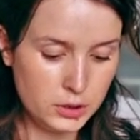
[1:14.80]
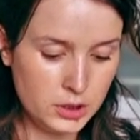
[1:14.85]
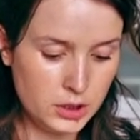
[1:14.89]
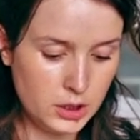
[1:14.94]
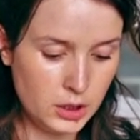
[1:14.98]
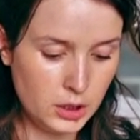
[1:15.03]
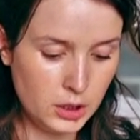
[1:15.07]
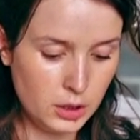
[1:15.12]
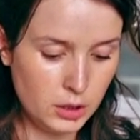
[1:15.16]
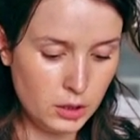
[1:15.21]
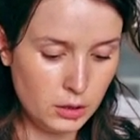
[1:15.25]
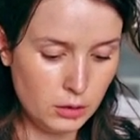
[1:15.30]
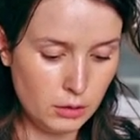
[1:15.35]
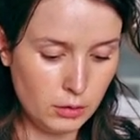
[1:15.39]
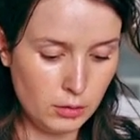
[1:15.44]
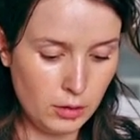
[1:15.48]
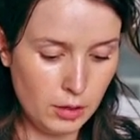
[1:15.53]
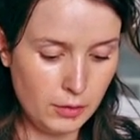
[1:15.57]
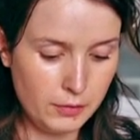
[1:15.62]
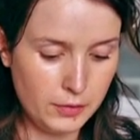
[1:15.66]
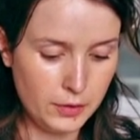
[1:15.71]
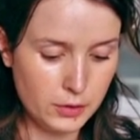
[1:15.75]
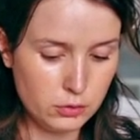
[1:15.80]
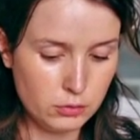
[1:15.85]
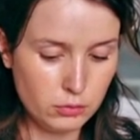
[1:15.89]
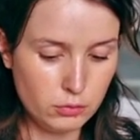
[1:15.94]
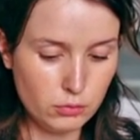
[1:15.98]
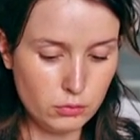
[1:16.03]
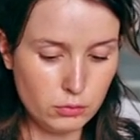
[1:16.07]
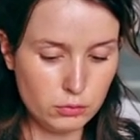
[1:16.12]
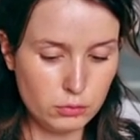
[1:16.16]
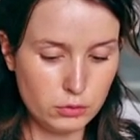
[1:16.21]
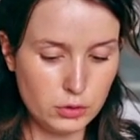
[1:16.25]
c'est la façon
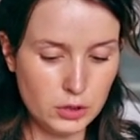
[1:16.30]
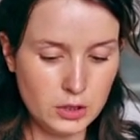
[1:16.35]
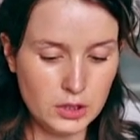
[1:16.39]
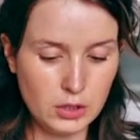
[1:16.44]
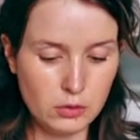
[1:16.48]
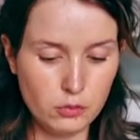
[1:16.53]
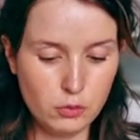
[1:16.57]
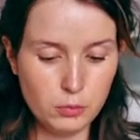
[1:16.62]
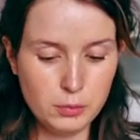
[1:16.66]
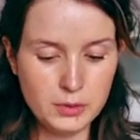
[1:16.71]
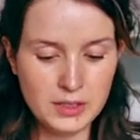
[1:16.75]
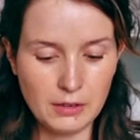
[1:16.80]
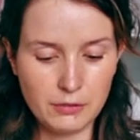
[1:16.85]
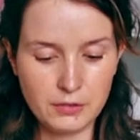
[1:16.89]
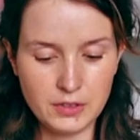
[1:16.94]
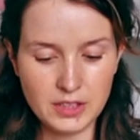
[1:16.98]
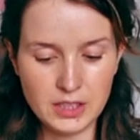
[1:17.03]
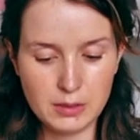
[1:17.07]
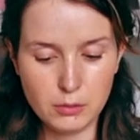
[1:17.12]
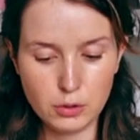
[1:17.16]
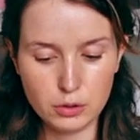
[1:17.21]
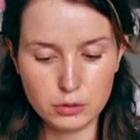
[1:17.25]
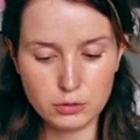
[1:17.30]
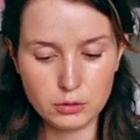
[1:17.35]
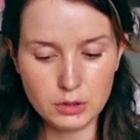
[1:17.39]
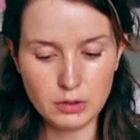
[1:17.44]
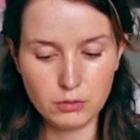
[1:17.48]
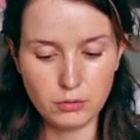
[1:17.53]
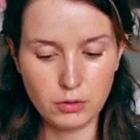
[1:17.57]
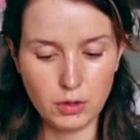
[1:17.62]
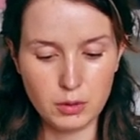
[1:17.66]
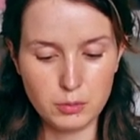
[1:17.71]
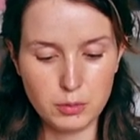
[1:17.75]
dont je les découpe, ça fait des morceaux qui
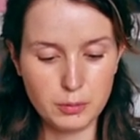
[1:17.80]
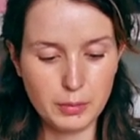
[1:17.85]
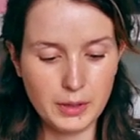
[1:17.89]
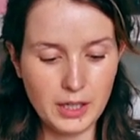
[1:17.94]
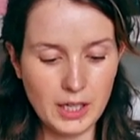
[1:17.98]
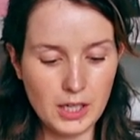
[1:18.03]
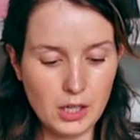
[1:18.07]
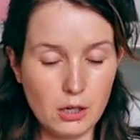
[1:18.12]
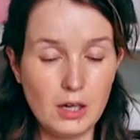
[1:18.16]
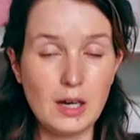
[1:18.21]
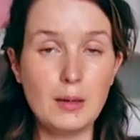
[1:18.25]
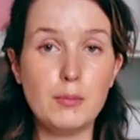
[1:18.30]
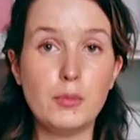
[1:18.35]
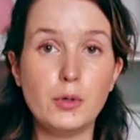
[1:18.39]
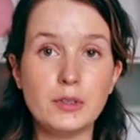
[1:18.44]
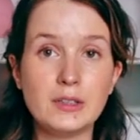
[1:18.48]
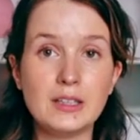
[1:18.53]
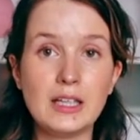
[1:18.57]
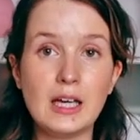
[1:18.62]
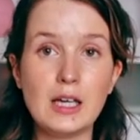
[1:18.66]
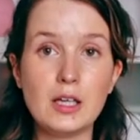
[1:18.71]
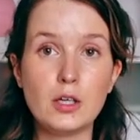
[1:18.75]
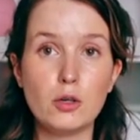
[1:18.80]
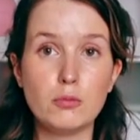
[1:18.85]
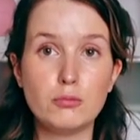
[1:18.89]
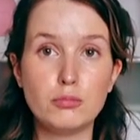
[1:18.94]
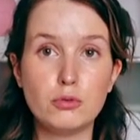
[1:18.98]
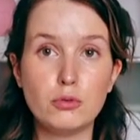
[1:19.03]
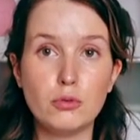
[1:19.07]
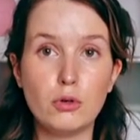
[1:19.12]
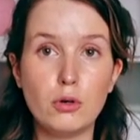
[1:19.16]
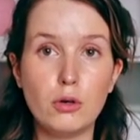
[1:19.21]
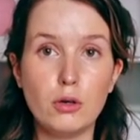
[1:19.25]
font à peu près la bonne taille
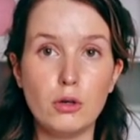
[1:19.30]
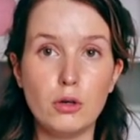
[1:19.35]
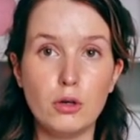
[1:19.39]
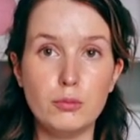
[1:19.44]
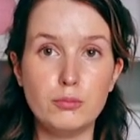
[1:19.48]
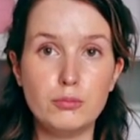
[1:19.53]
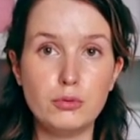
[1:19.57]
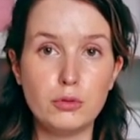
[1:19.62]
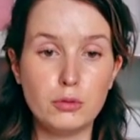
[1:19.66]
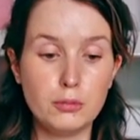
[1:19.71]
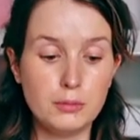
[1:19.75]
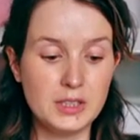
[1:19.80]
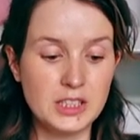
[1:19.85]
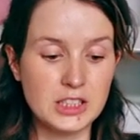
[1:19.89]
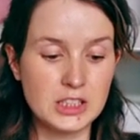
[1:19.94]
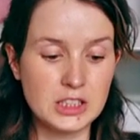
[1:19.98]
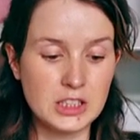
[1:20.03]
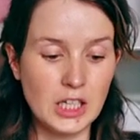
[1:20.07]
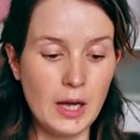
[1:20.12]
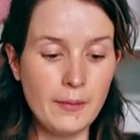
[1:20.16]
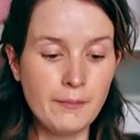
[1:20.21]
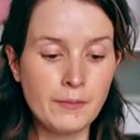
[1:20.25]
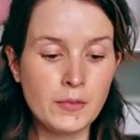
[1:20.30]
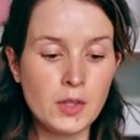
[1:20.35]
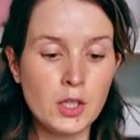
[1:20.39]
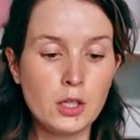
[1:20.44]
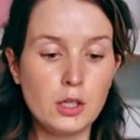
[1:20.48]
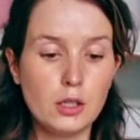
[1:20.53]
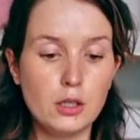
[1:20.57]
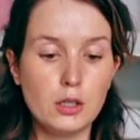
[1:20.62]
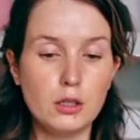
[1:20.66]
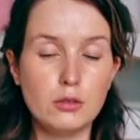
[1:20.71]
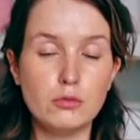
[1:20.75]
pour, pour mes chats.
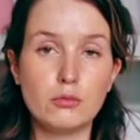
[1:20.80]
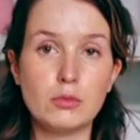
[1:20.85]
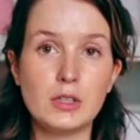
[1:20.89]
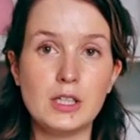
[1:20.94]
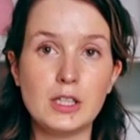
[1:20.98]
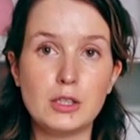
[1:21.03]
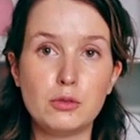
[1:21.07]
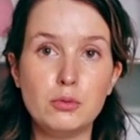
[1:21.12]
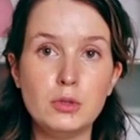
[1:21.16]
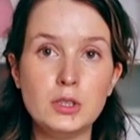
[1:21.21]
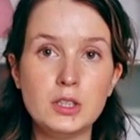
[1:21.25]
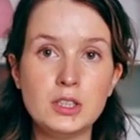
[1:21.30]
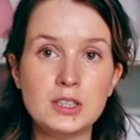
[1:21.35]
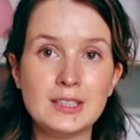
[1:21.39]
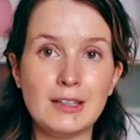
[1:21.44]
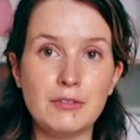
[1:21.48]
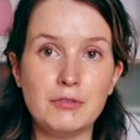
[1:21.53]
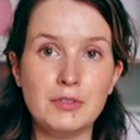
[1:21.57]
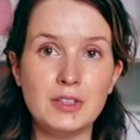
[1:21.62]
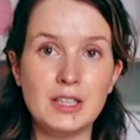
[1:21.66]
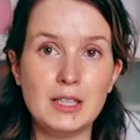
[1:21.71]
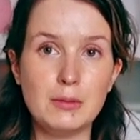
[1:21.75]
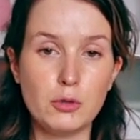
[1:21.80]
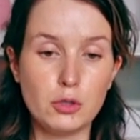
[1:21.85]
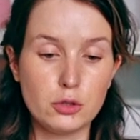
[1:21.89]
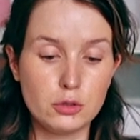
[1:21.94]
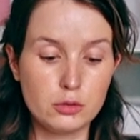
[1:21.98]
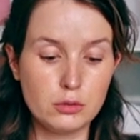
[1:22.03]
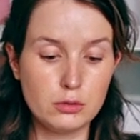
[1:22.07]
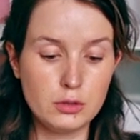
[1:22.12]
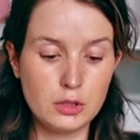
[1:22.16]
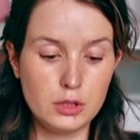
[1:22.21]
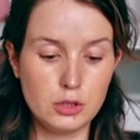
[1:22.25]
donc les cuisses, ça fait des
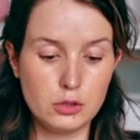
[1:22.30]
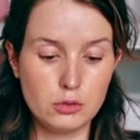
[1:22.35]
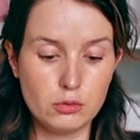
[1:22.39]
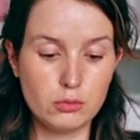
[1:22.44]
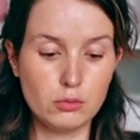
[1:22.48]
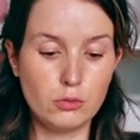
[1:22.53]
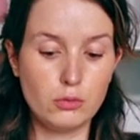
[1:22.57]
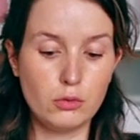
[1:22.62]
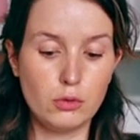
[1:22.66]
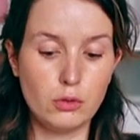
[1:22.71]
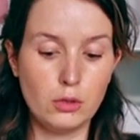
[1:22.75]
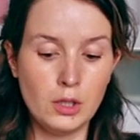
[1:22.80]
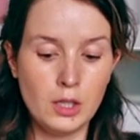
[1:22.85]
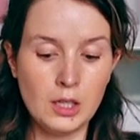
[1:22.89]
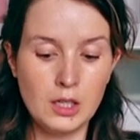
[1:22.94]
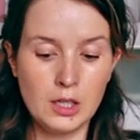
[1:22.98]
morceaux qui sont